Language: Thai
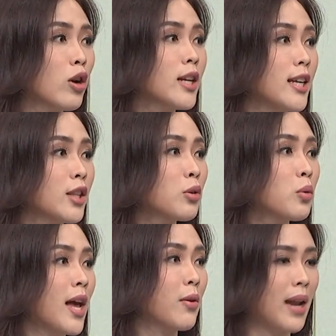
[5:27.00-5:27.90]
ท้องถิ่นที่ต้องดู
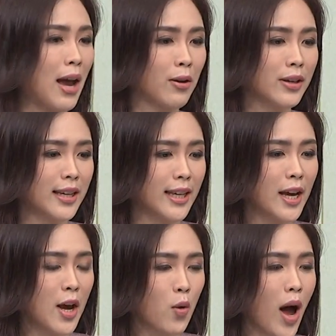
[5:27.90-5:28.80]
แลอยู่แล้ว และทีนี้
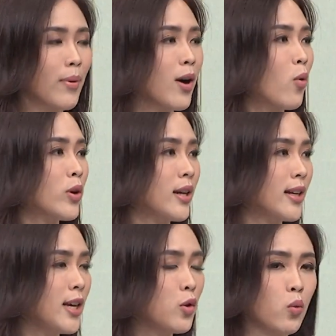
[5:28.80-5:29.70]
ความกังวลอย่าง
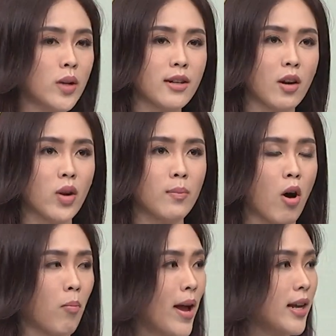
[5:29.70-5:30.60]
ที่คุณวชิรวิทย์บ
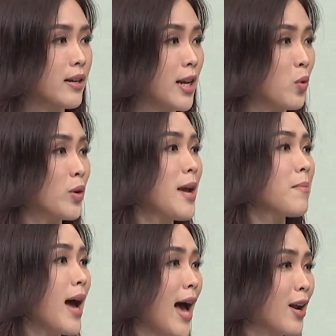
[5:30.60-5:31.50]
อกไป คือในกรุงเทพ
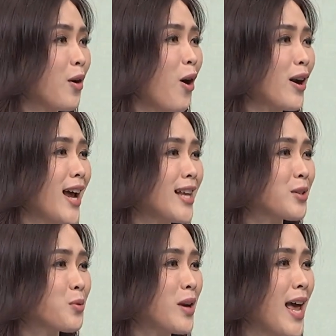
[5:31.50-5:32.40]
มหานครเนี่ยอาจจะ
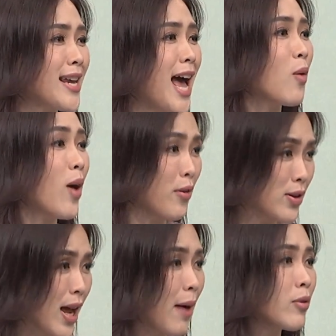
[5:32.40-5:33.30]
ดูแลยากกว่าด้วย
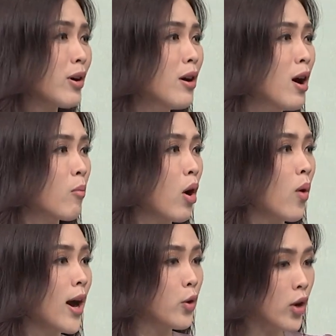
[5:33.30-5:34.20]
ซ้ำเนาะเพราะ
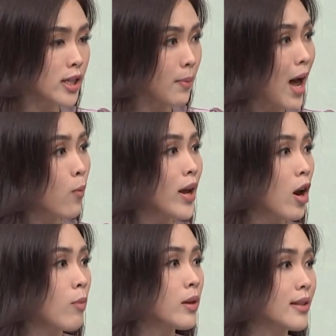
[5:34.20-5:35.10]
ว่าด้วยสภาพแวด
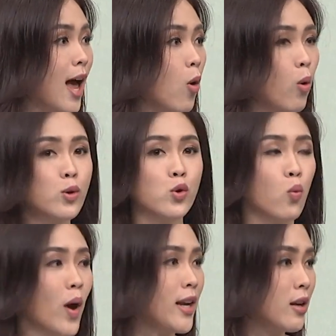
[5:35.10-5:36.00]
ล้อมต่างๆ ของคนสูง
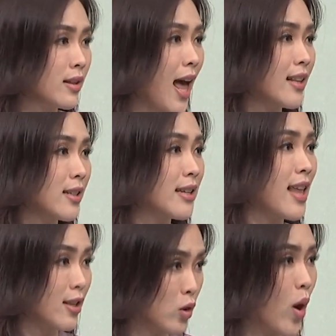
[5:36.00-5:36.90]
วัยนี่ก็ต่างจากใน
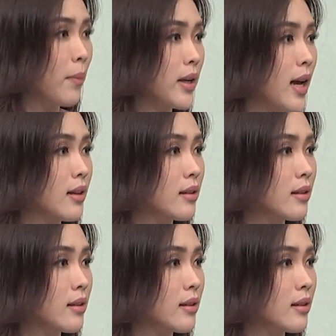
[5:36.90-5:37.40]
ต่างจังหวัดเหมือนกัน